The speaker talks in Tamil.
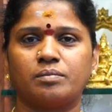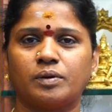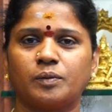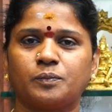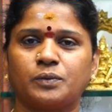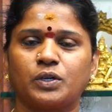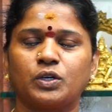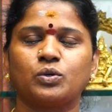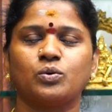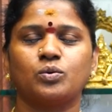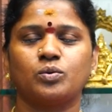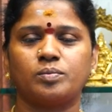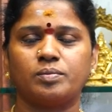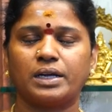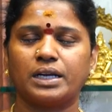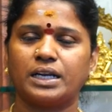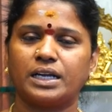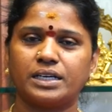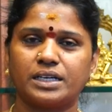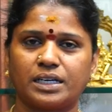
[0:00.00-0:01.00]
ரொம்ப பிடிக்கும்
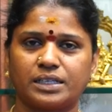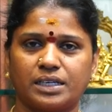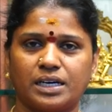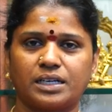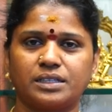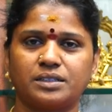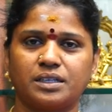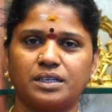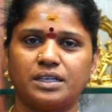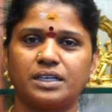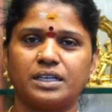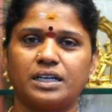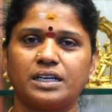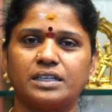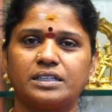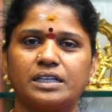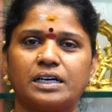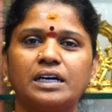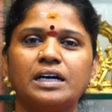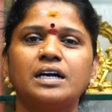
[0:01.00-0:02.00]
உண்மையிலே நான் நார்த்
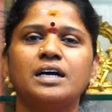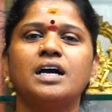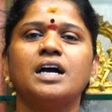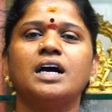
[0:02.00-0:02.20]
இண்டியன் தான்